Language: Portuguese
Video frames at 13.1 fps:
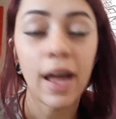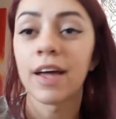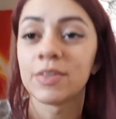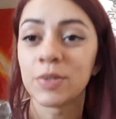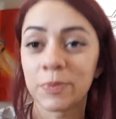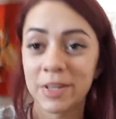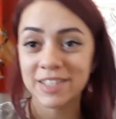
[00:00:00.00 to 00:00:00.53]

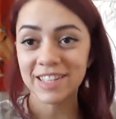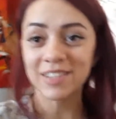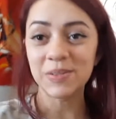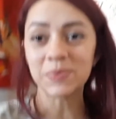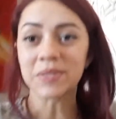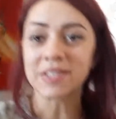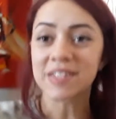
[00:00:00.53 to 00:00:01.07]
sobre as
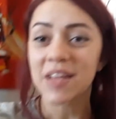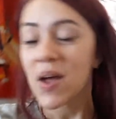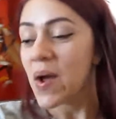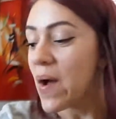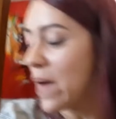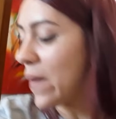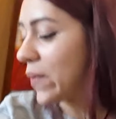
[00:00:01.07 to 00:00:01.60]
leituras.
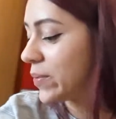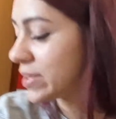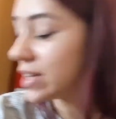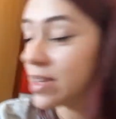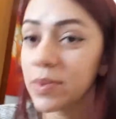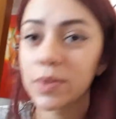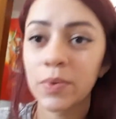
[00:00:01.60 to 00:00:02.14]

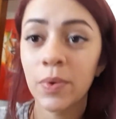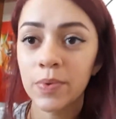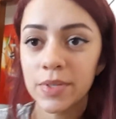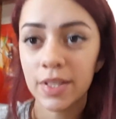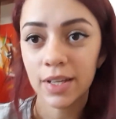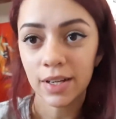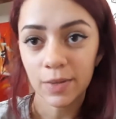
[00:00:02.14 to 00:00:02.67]
Ontem eu não
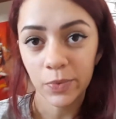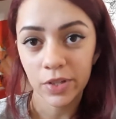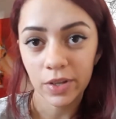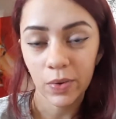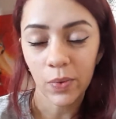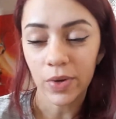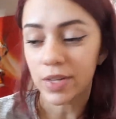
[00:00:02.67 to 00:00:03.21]
consegui ler muita
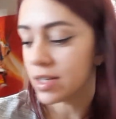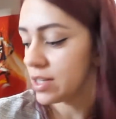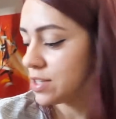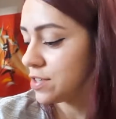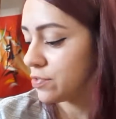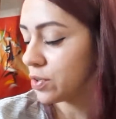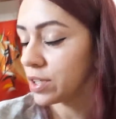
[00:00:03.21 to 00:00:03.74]
coisa
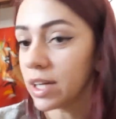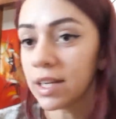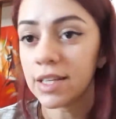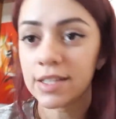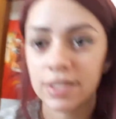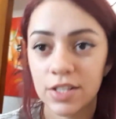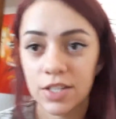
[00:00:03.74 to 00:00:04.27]
de
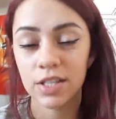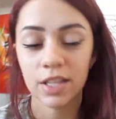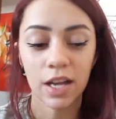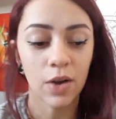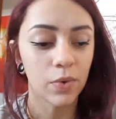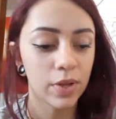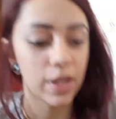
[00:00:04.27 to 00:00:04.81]
Fortaleza
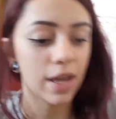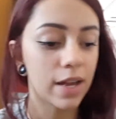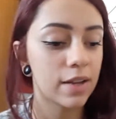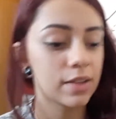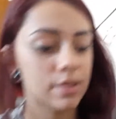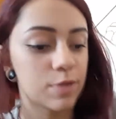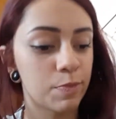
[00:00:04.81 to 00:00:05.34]
Digital, que era
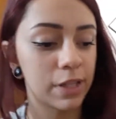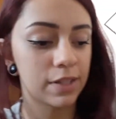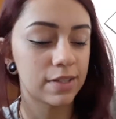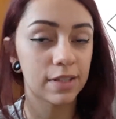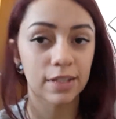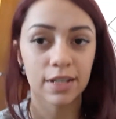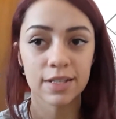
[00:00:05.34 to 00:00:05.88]
das metas
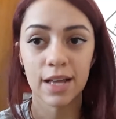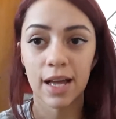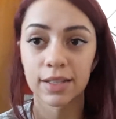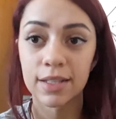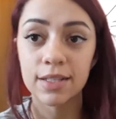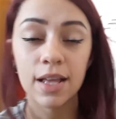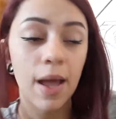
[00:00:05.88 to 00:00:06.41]

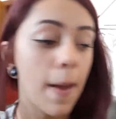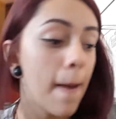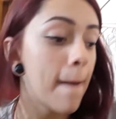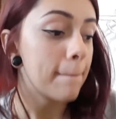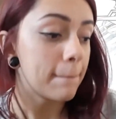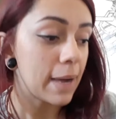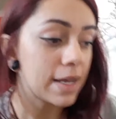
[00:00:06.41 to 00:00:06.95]
atrasadas,
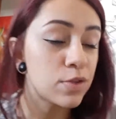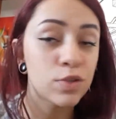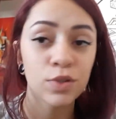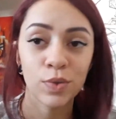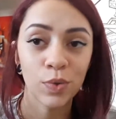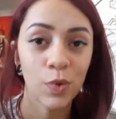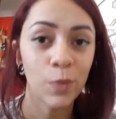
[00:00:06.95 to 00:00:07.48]
mas eu já
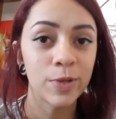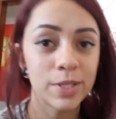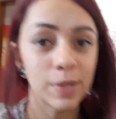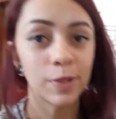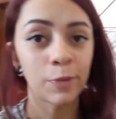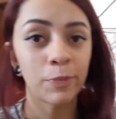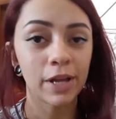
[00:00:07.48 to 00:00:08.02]
tô
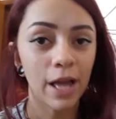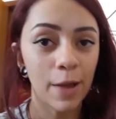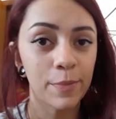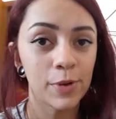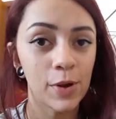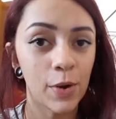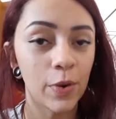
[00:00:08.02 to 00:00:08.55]
começando a pegar
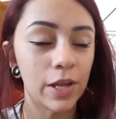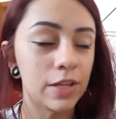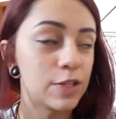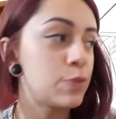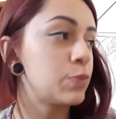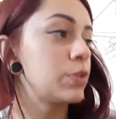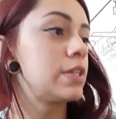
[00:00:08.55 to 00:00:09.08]
melhor o
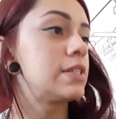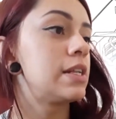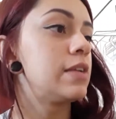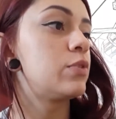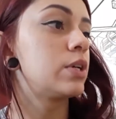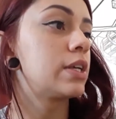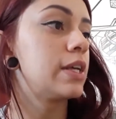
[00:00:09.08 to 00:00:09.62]
ritmo desse
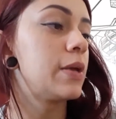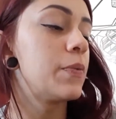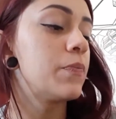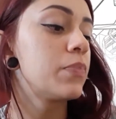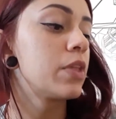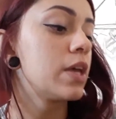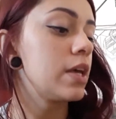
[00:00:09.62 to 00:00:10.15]
livro aqui
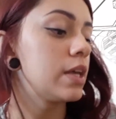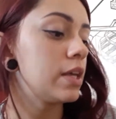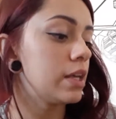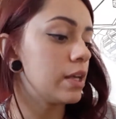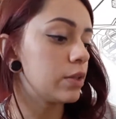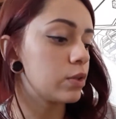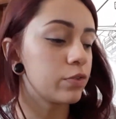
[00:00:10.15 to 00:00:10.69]

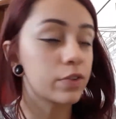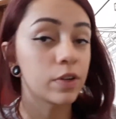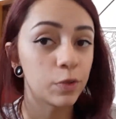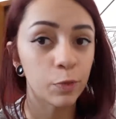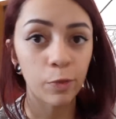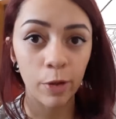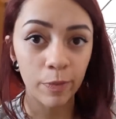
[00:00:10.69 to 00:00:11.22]
e tô
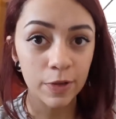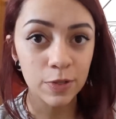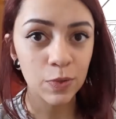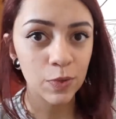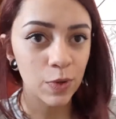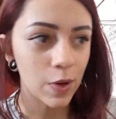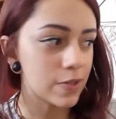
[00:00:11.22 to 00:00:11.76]
ficando bem mais
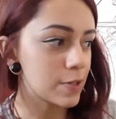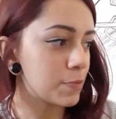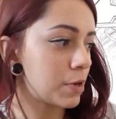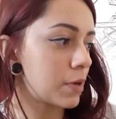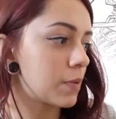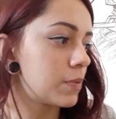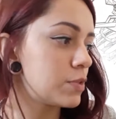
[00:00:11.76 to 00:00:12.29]
curiosa
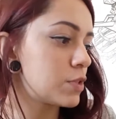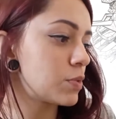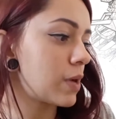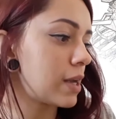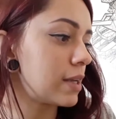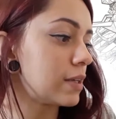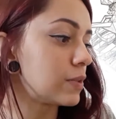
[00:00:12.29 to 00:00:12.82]
para
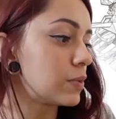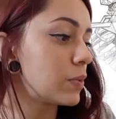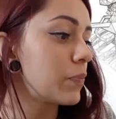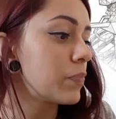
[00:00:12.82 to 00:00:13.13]
continuar lendo.